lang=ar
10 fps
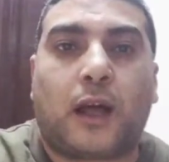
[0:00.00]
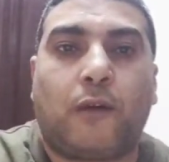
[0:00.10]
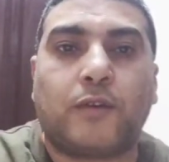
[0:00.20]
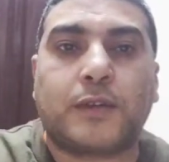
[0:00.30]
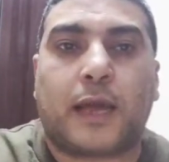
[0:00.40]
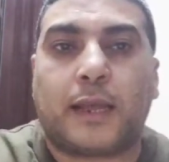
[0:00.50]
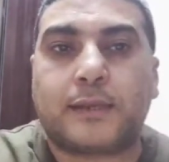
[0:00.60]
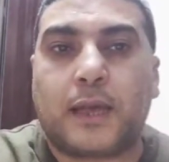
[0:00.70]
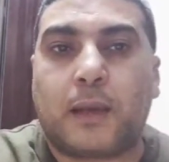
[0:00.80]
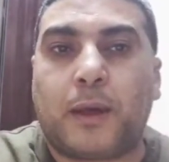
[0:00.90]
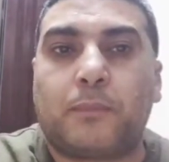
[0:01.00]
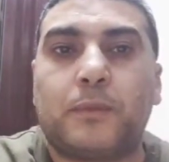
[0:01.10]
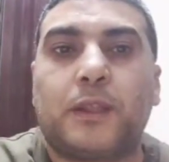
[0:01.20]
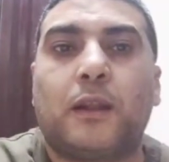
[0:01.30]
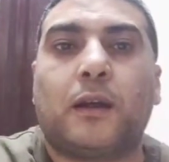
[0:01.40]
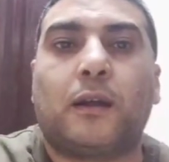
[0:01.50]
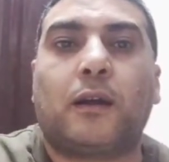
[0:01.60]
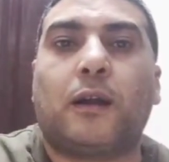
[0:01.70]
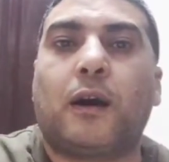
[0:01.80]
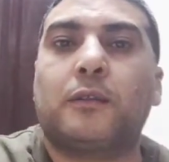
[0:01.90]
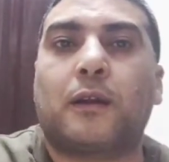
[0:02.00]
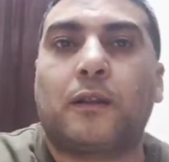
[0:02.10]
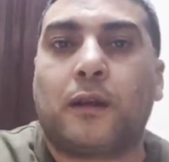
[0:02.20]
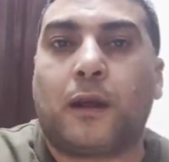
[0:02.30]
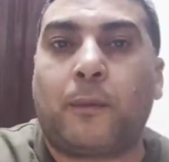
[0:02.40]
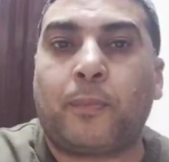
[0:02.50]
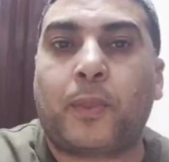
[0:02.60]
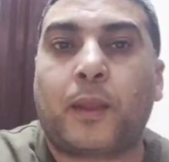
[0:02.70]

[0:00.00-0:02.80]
تحافظ على حسابك من الاغلاق لا قدر الله